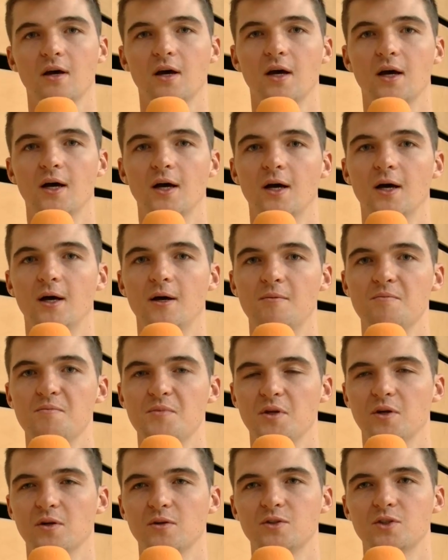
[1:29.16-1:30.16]
ich fühle mich
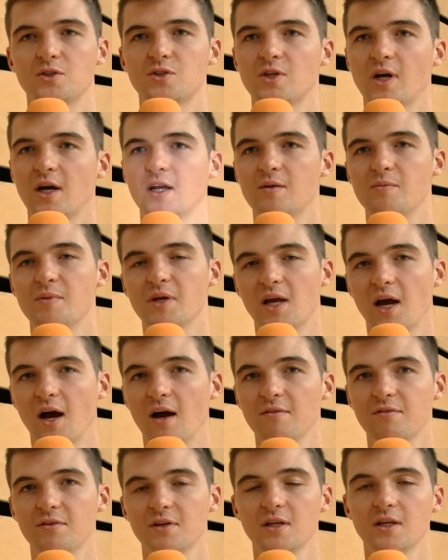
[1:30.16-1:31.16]
gut. Das Selbstvertrauen
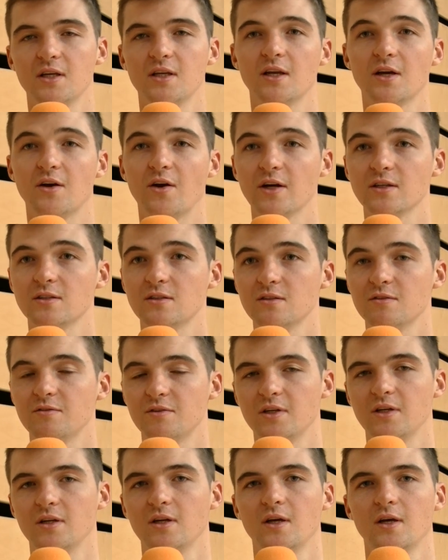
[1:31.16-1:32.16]
muss einfach da sein, man
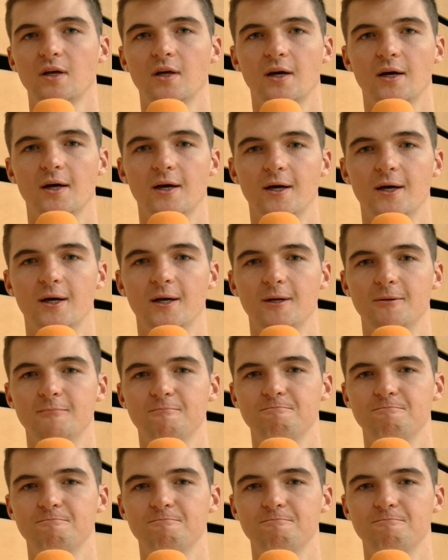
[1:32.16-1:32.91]
muss aggressiv sein.